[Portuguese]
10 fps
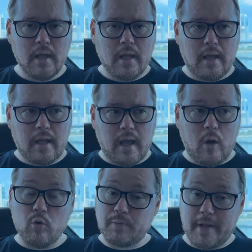É,
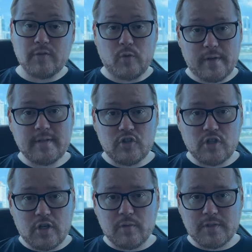alguns países vão
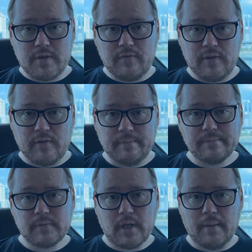exigir que você viva,
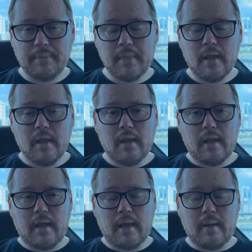tá?
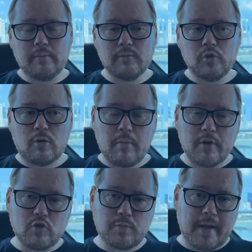É,
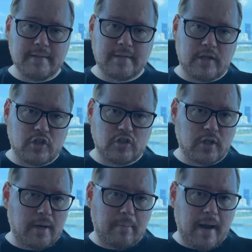normalmente os países que a gente
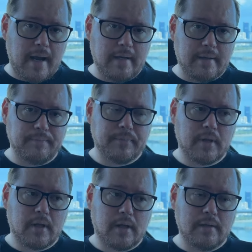trabalha
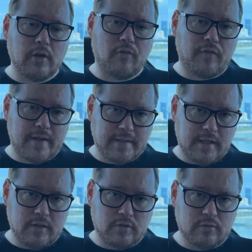não
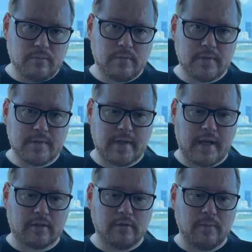fazem isso,
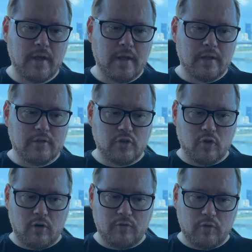certo? De
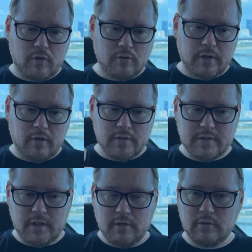novo o
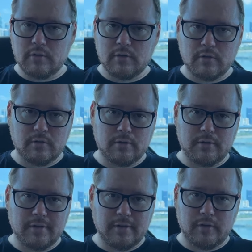negocinho
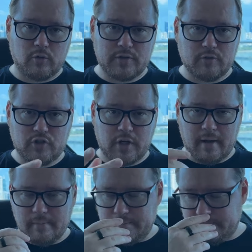do, não consigo
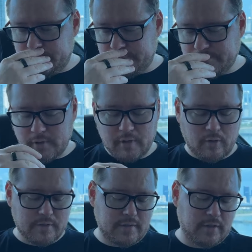tirar o
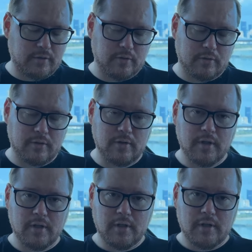negocinho do,
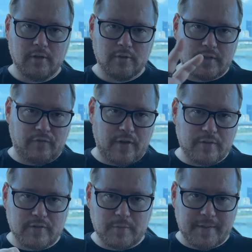dos
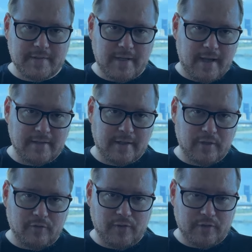efeitos especiais aqui
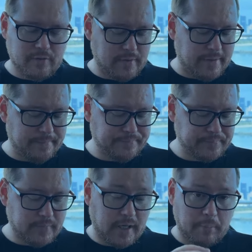no vídeo, né?
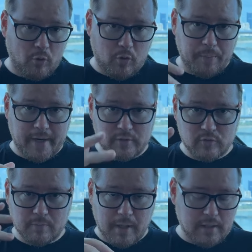Daqui a pouco aparecem
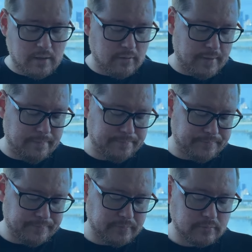uns balão aí.
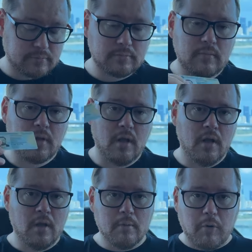
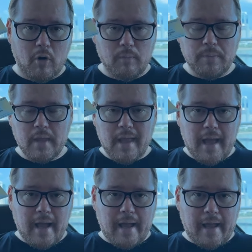Bom,
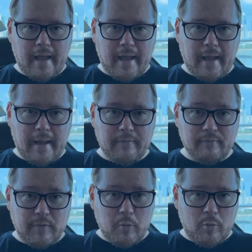é,
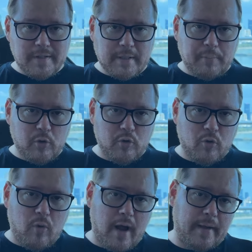vamos começar pelo
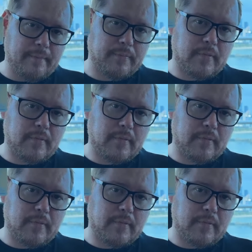Uruguai.